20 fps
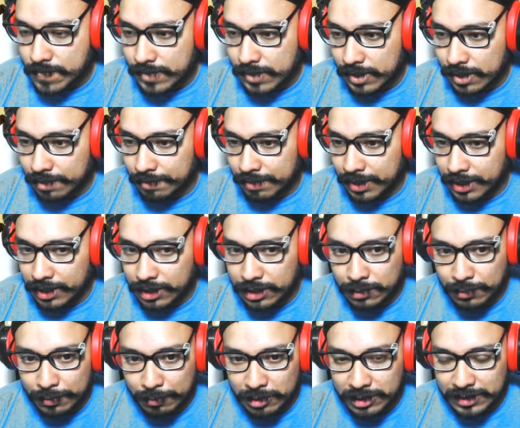A ver, ahí le
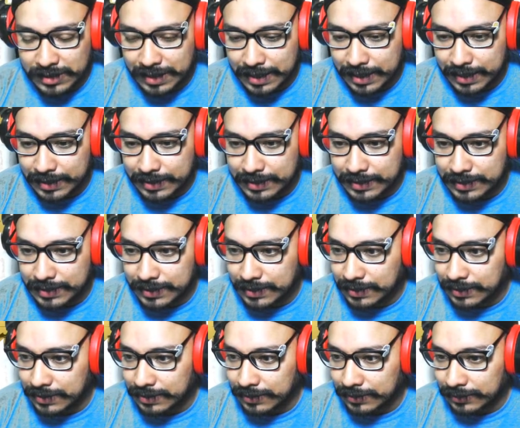subimos
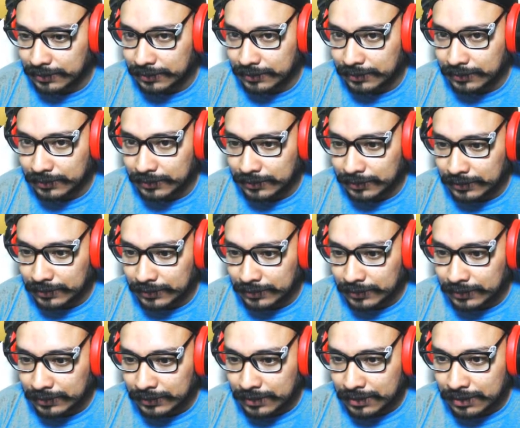6.
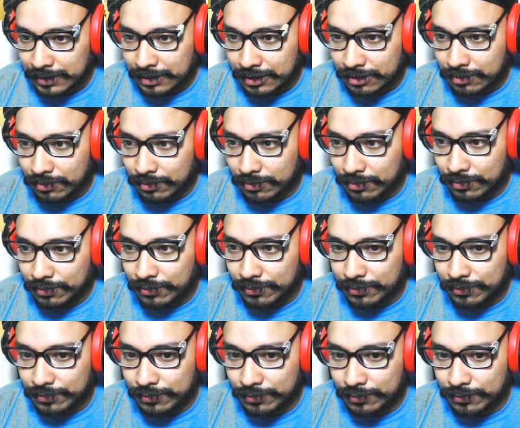
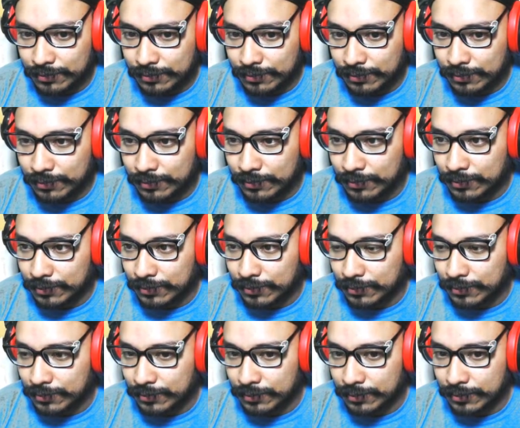Uf, uf, uf,
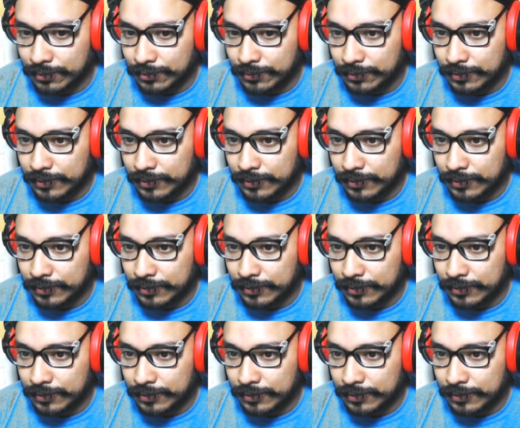uf, uf,